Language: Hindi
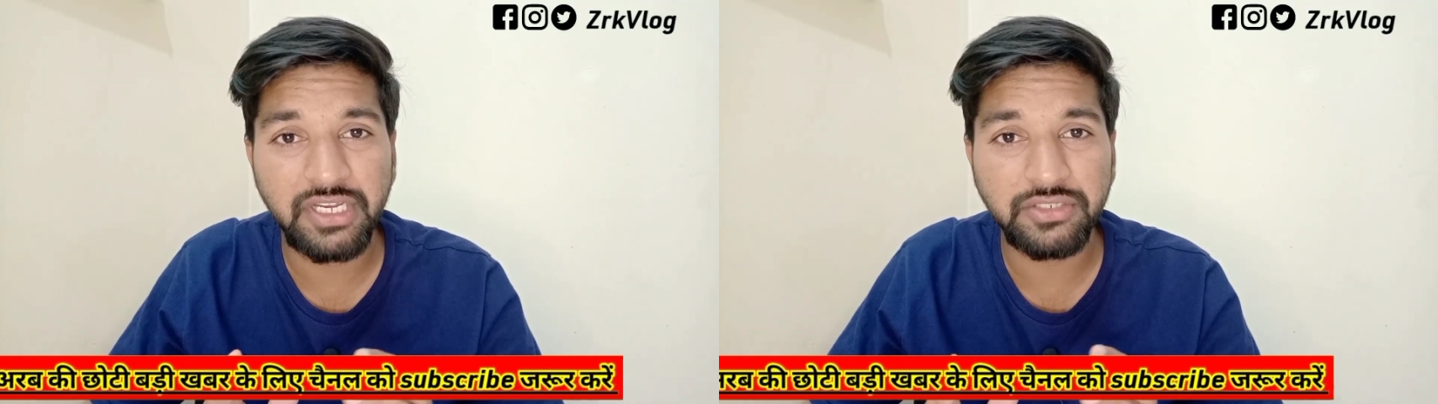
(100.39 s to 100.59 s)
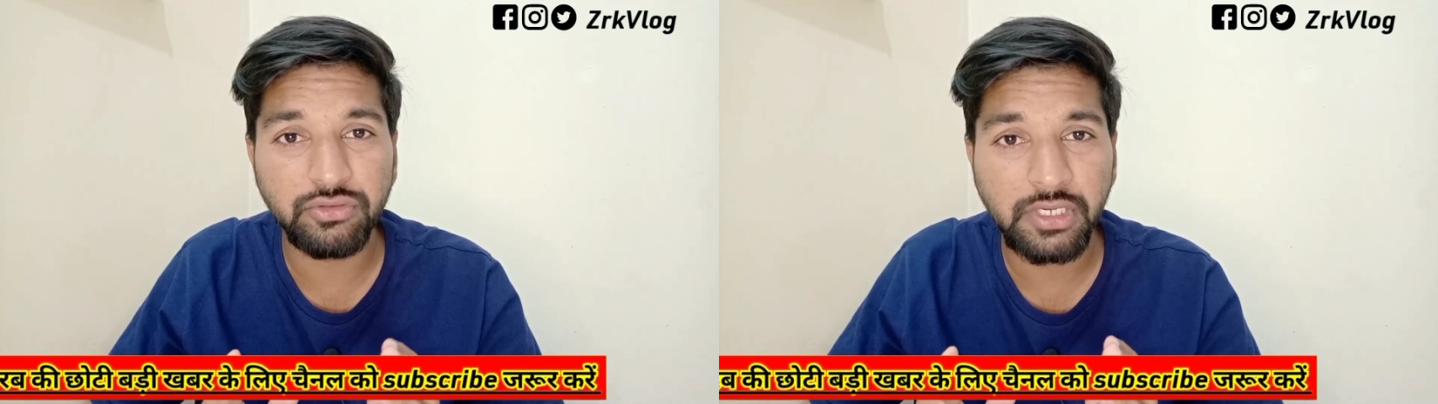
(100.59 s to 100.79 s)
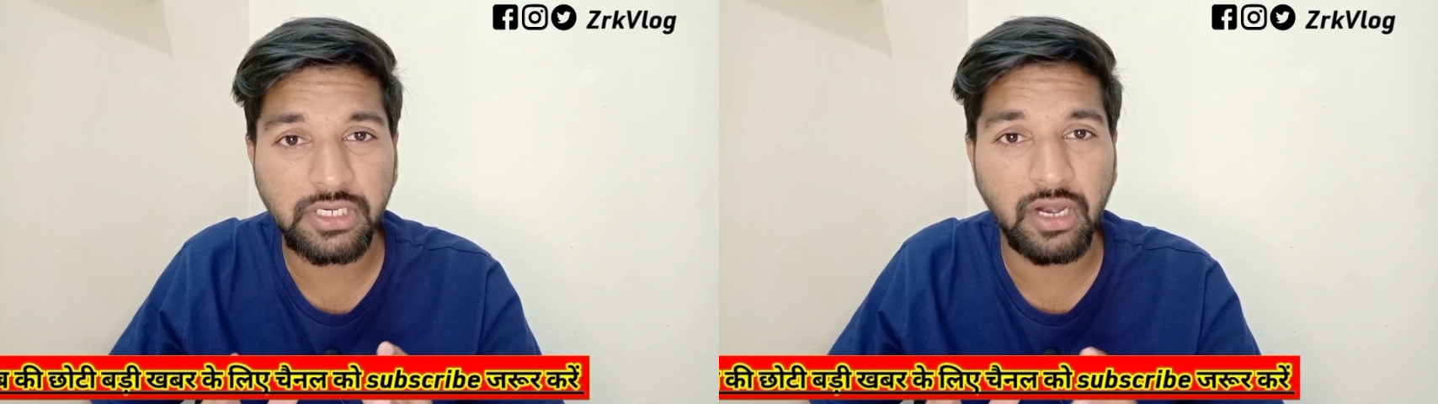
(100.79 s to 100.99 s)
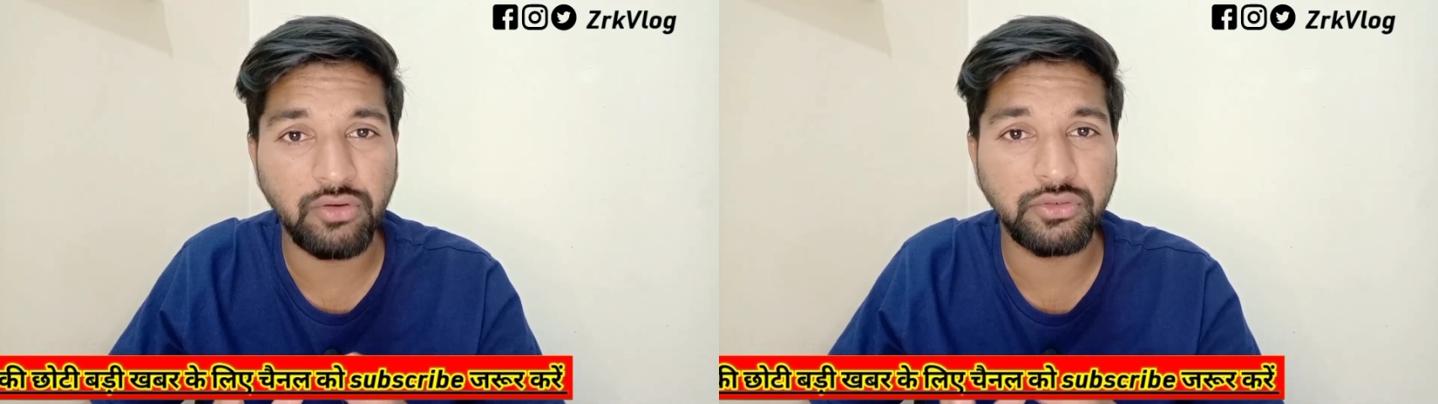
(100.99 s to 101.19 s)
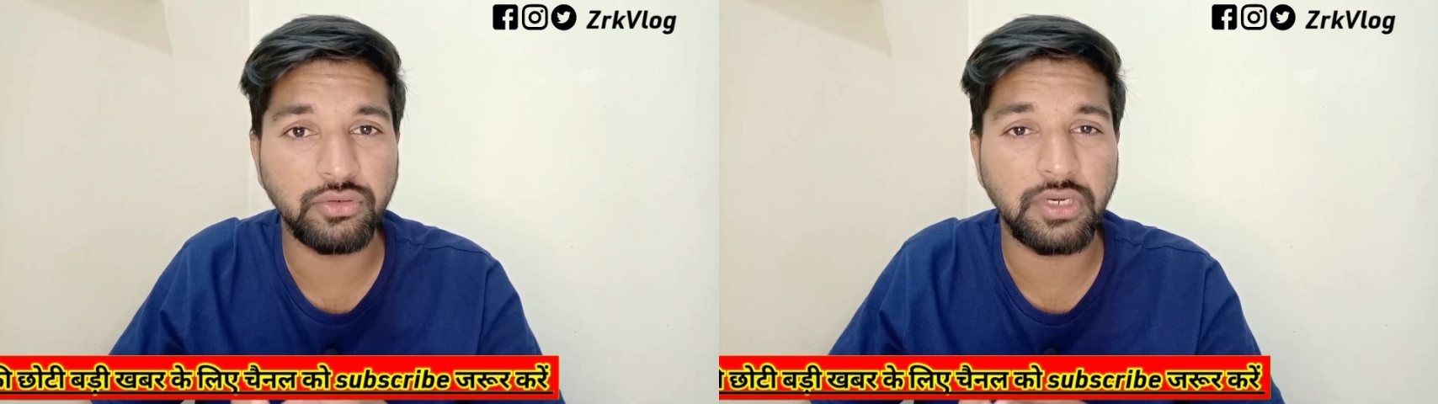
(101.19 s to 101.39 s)
वेट जो है
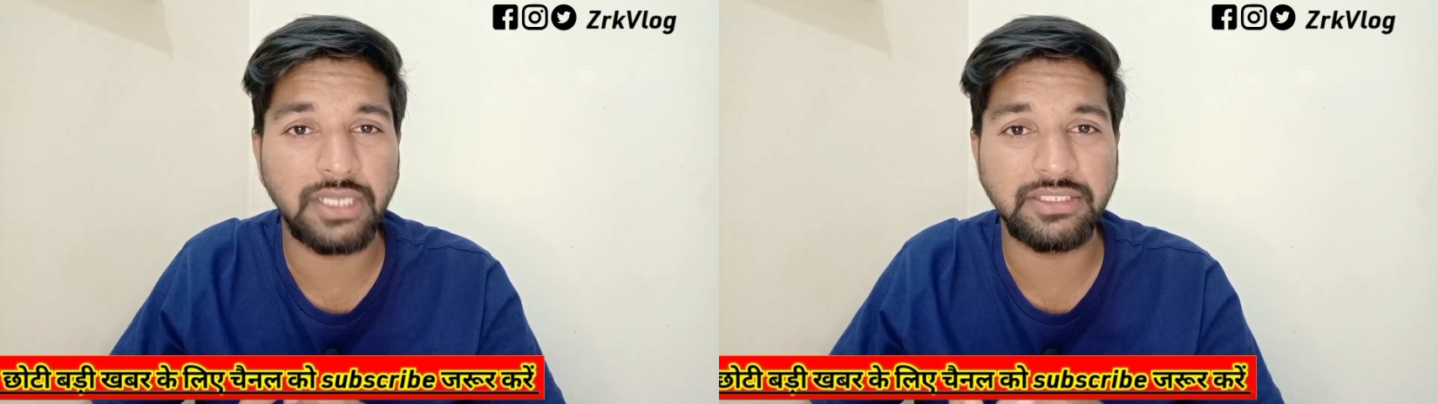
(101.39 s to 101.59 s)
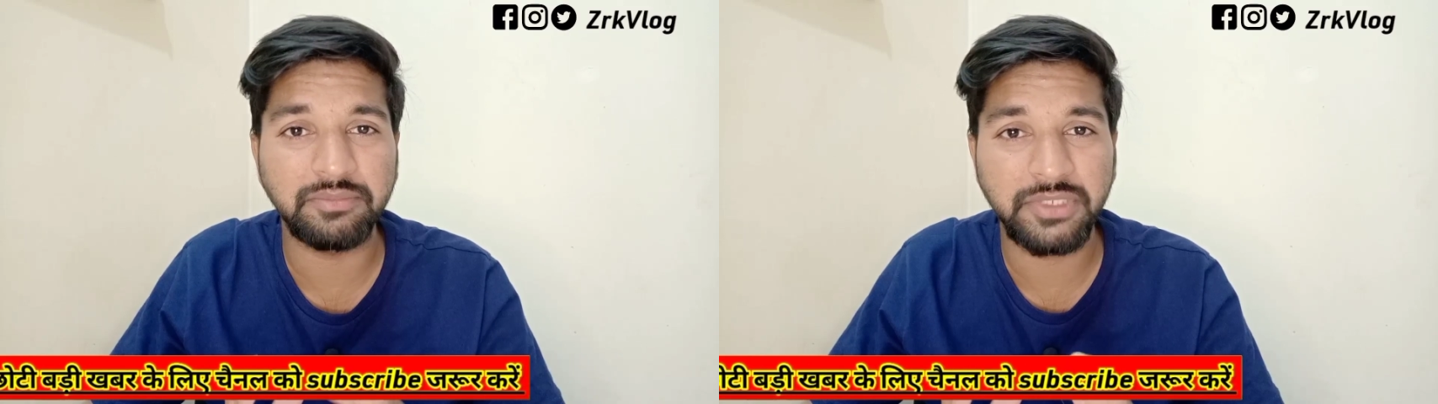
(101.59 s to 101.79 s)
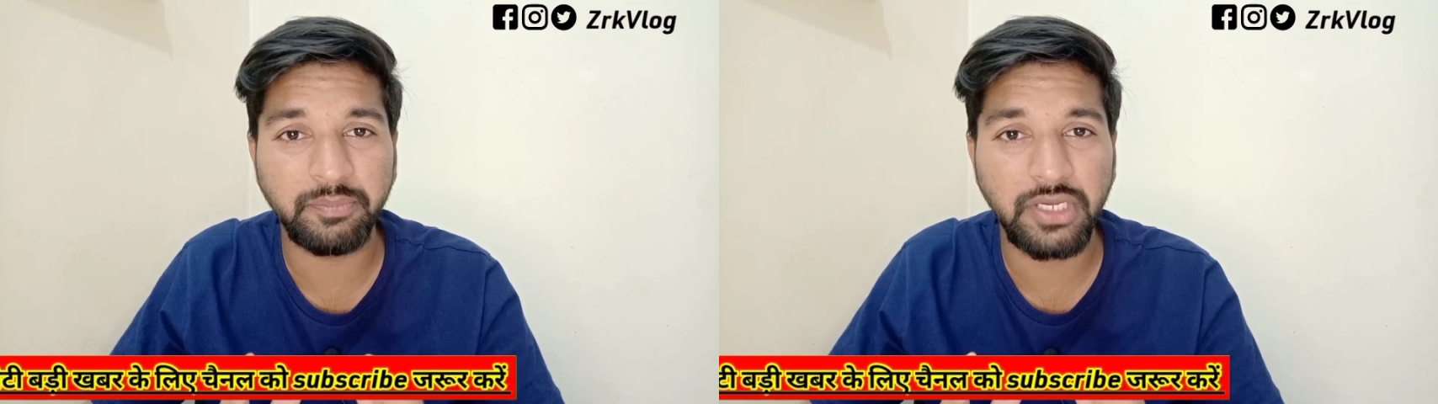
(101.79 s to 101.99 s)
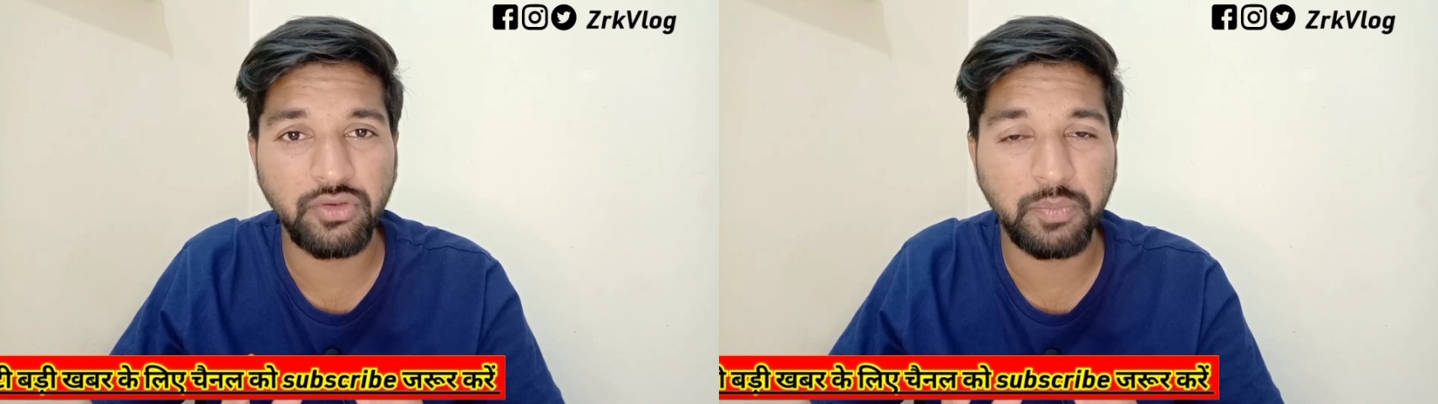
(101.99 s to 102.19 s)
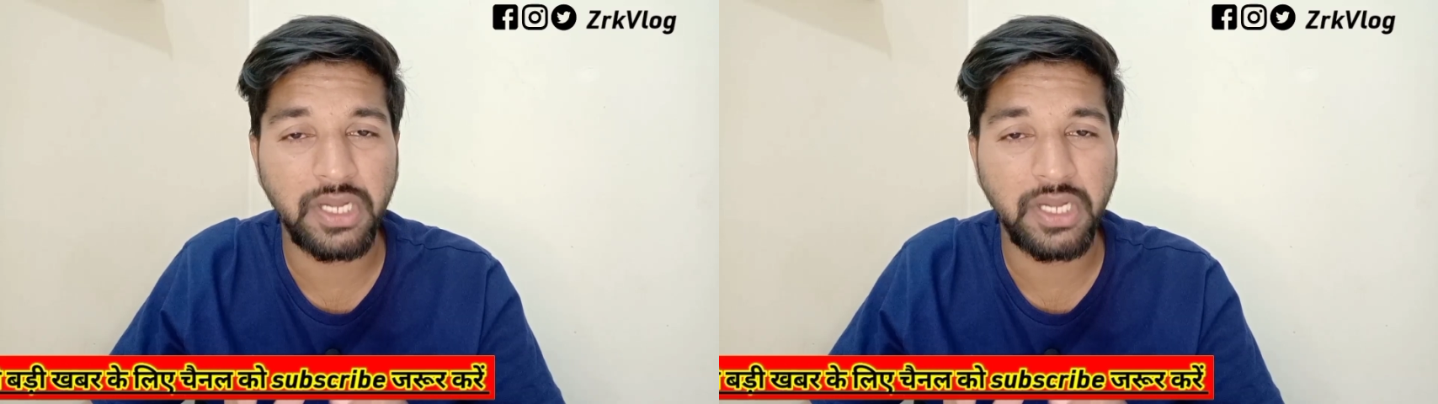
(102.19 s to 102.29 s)
काउंट होगा जमजम का जो